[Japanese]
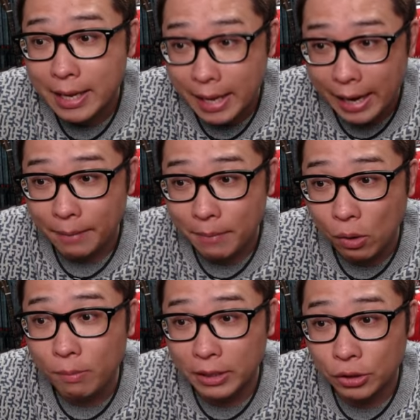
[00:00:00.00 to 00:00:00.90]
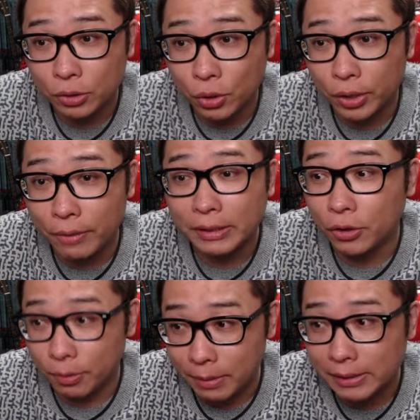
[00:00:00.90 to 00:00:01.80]
はい。まあここまでちょっと想定はして
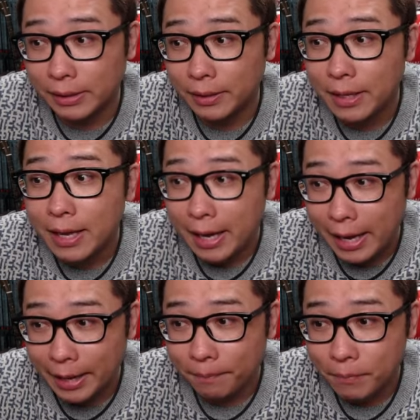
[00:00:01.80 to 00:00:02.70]
おります。はい。